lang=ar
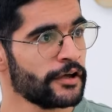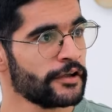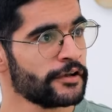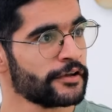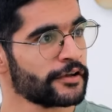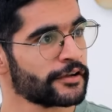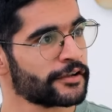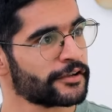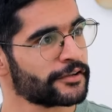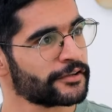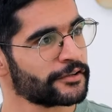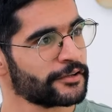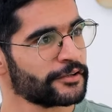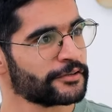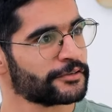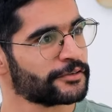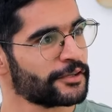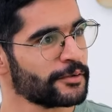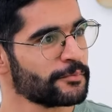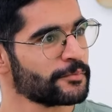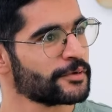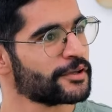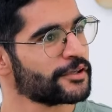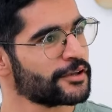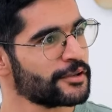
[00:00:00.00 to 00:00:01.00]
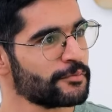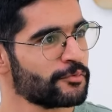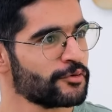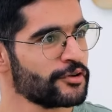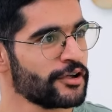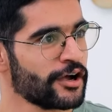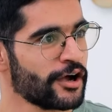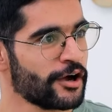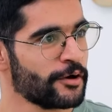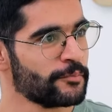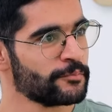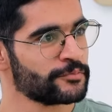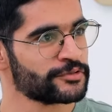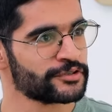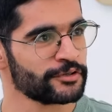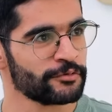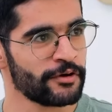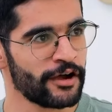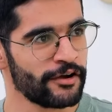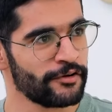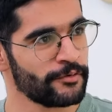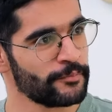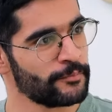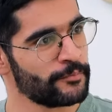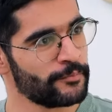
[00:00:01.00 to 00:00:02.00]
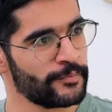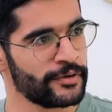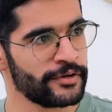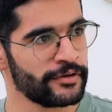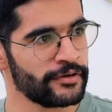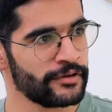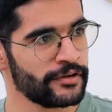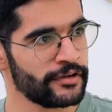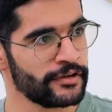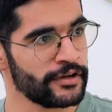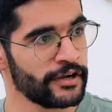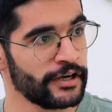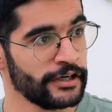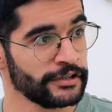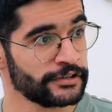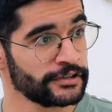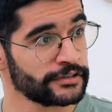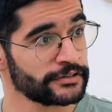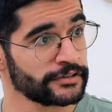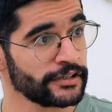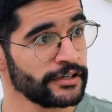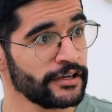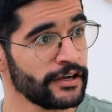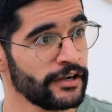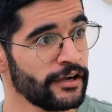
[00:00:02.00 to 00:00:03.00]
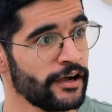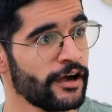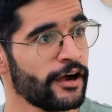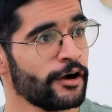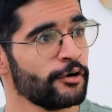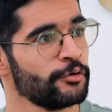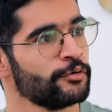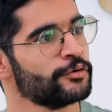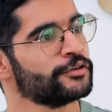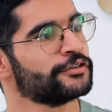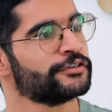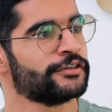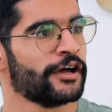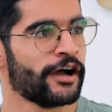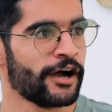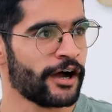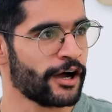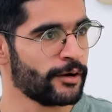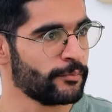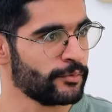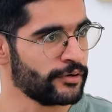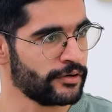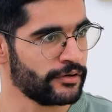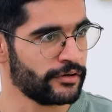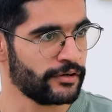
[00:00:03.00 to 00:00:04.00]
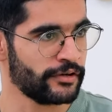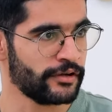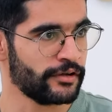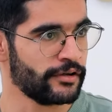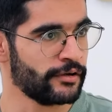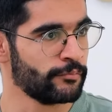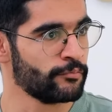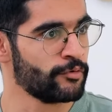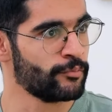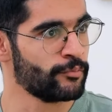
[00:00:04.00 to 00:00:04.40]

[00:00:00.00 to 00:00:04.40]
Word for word: انك تتم قريب وياهم سواء من ناحيه اطلاع او تعامل آه،